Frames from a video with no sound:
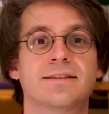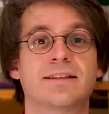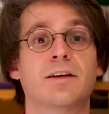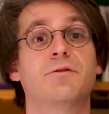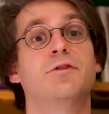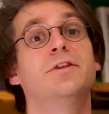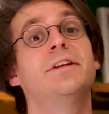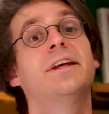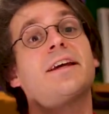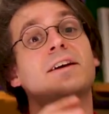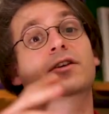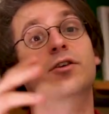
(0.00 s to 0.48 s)
Ça
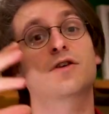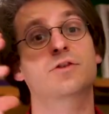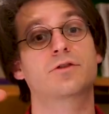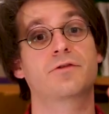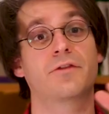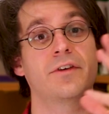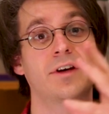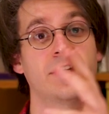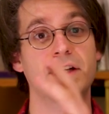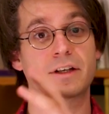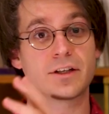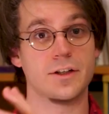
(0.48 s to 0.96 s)
veut dire que je
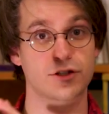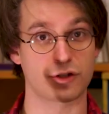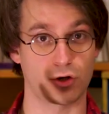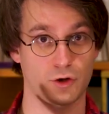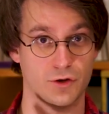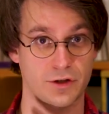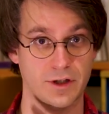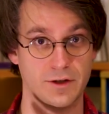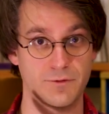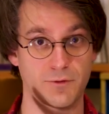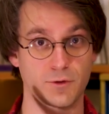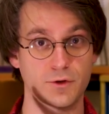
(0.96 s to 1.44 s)
vais
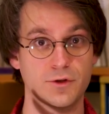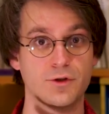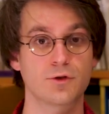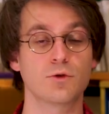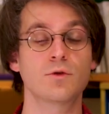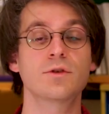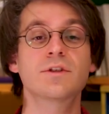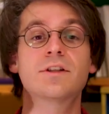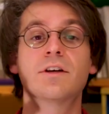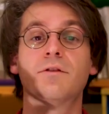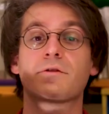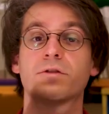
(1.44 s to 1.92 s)
changer de
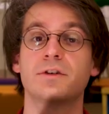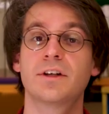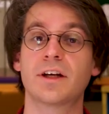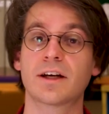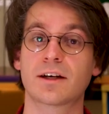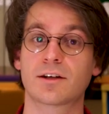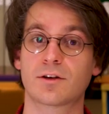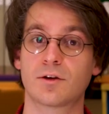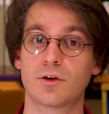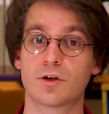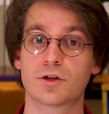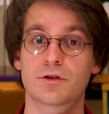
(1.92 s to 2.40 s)
fonction, ça veut
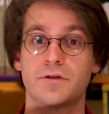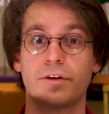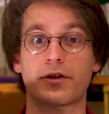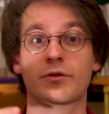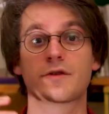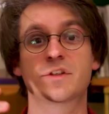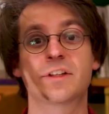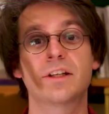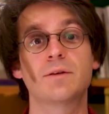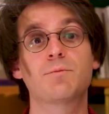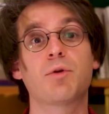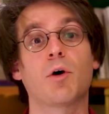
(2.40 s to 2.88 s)
dire que je vais
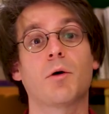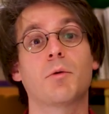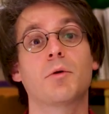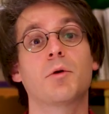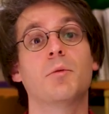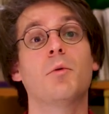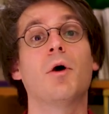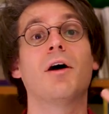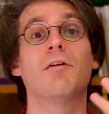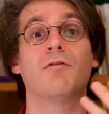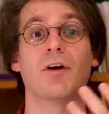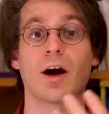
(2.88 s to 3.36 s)
aussi
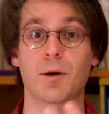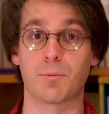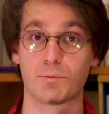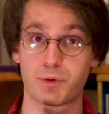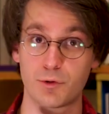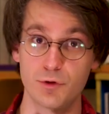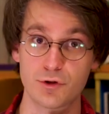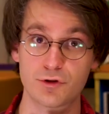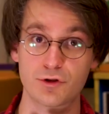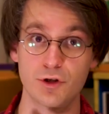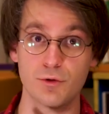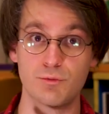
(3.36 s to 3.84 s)
probablement avoir
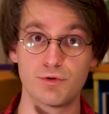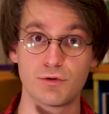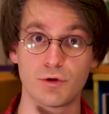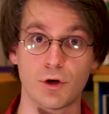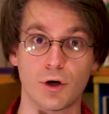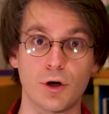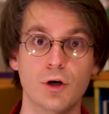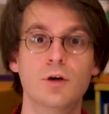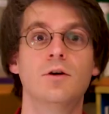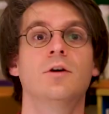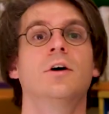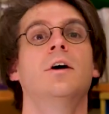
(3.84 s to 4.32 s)
plus de
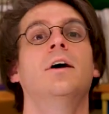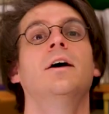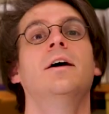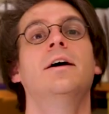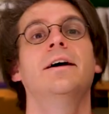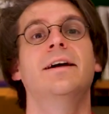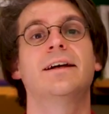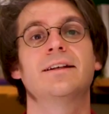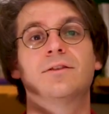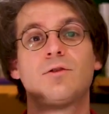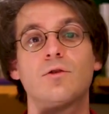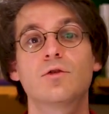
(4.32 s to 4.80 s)
boulot,
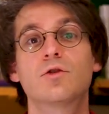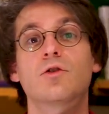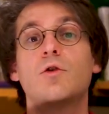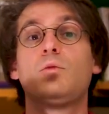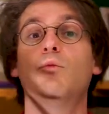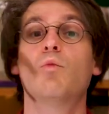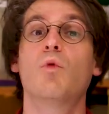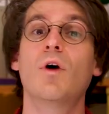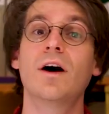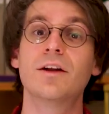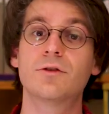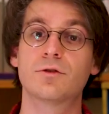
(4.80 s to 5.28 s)
et donc
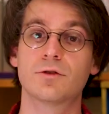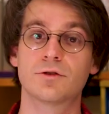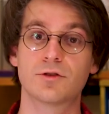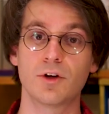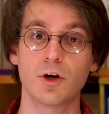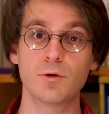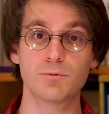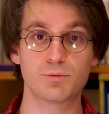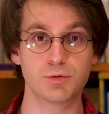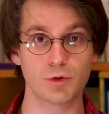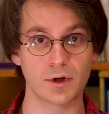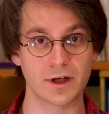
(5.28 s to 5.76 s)
moins de
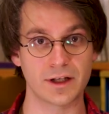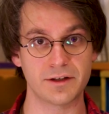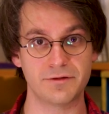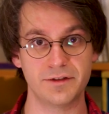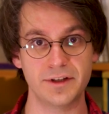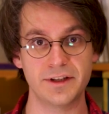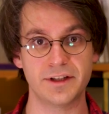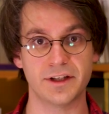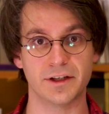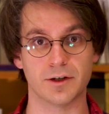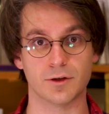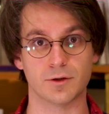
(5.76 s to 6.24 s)
temps pour les
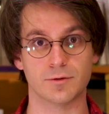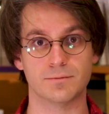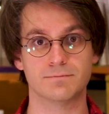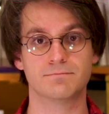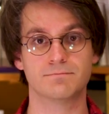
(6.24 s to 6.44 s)
vidéos.